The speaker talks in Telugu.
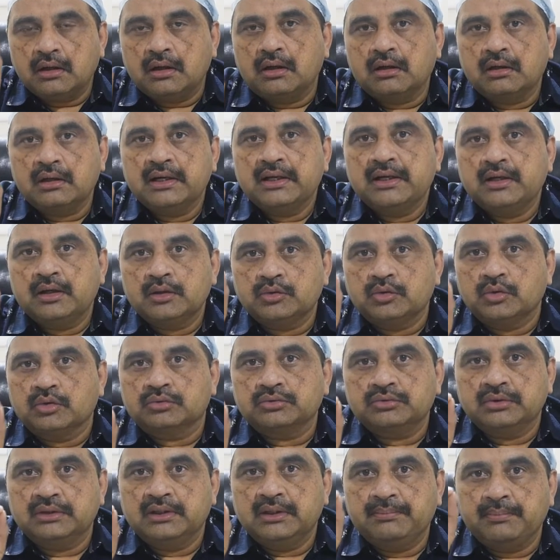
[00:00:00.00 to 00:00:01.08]
ఆన్లైన్లో
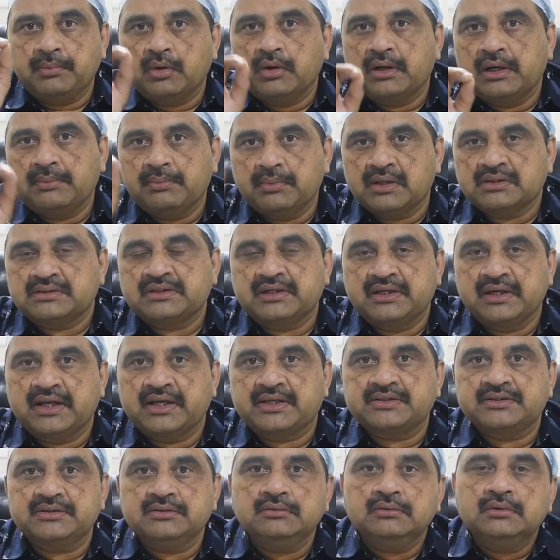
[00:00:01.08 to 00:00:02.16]
దొరుకుతుంది బాడీ మాస్
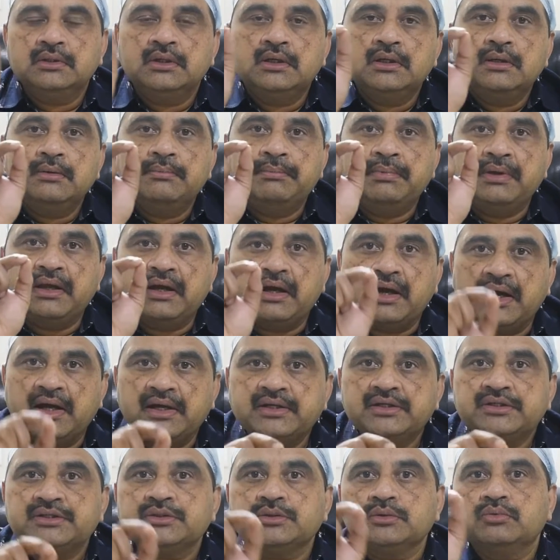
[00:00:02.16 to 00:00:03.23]
ఇండెక్స్ మీ
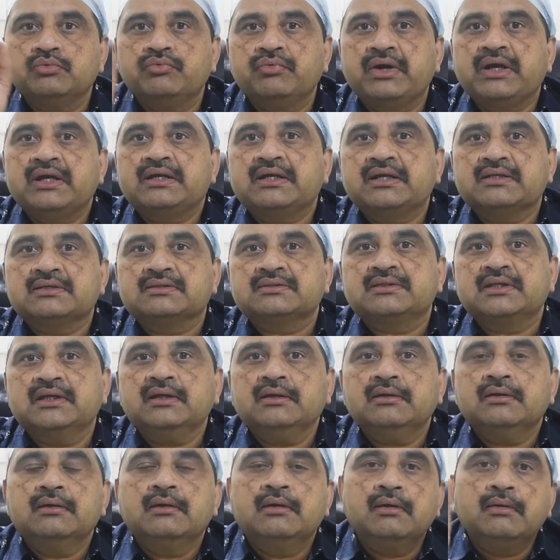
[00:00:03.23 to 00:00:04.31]
హైట్ వెయిట్ వేస్తే
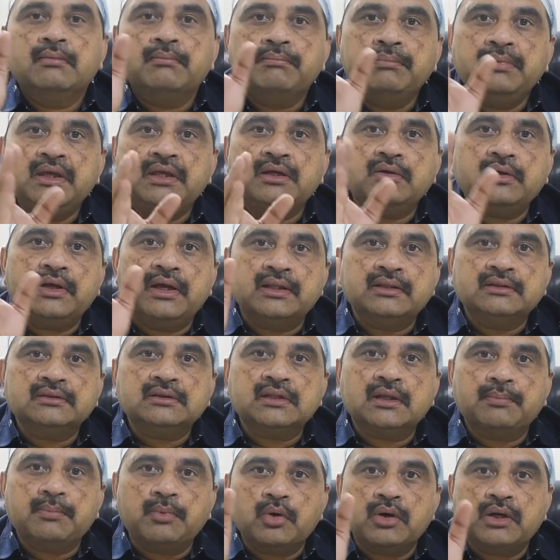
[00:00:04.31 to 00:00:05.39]
మీరు
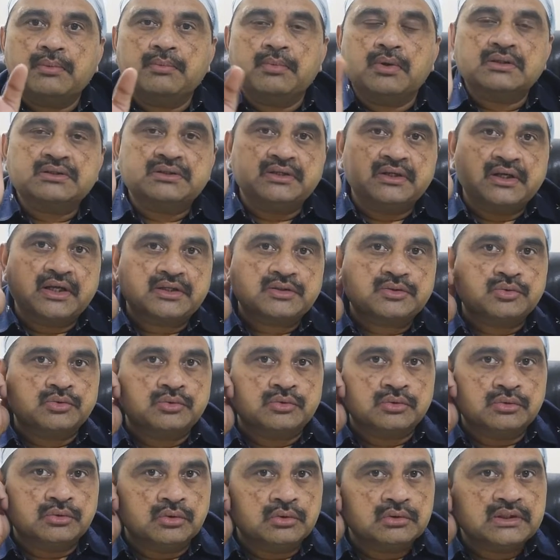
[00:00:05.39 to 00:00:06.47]
ఎంత బాడీ మాస్ ఇండెక్స్
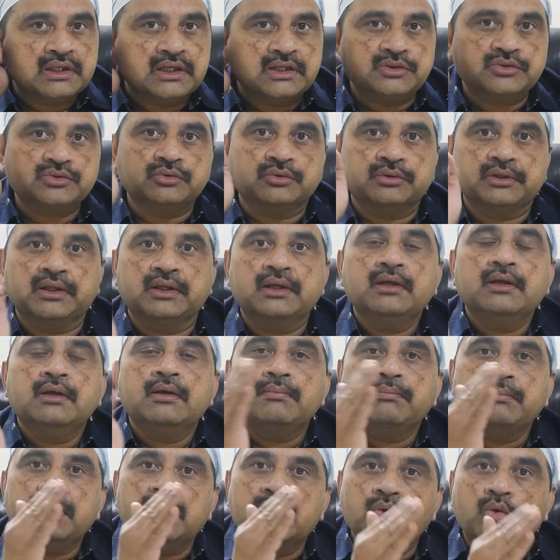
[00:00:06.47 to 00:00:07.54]
ఉంటుందో తెలుస్తుంది
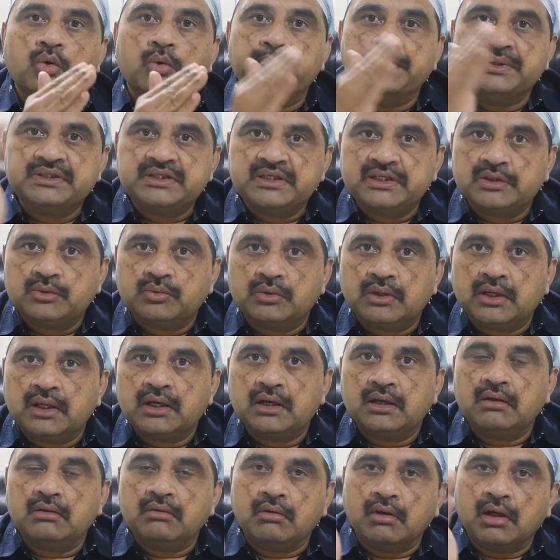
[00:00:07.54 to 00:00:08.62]
మీరు ఒబిసిటీ
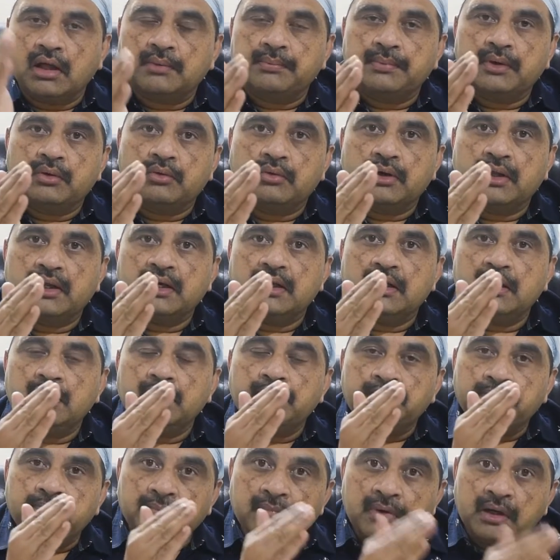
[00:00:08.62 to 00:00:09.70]
ఉన్నారా నార్మల్ ఉన్నారా
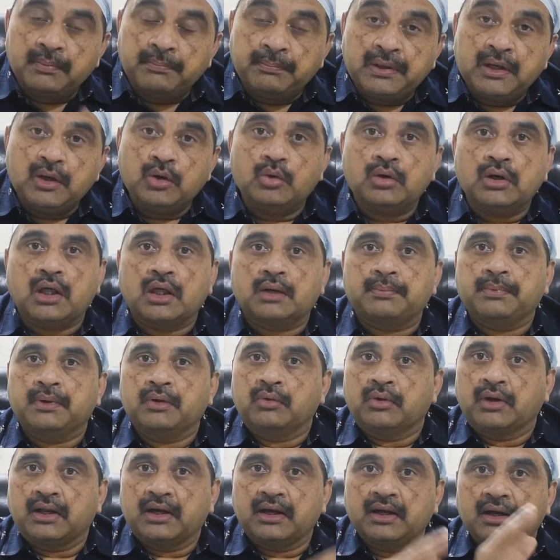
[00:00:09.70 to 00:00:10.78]
బిలో నార్మల్
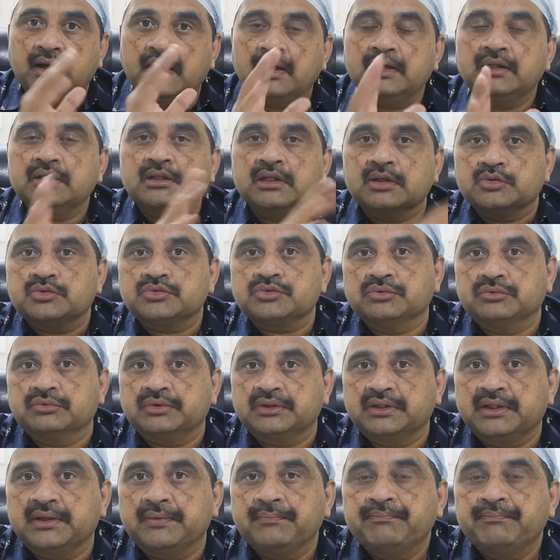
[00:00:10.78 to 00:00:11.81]
ఉన్నారా అని తెలుస్తుంటుంది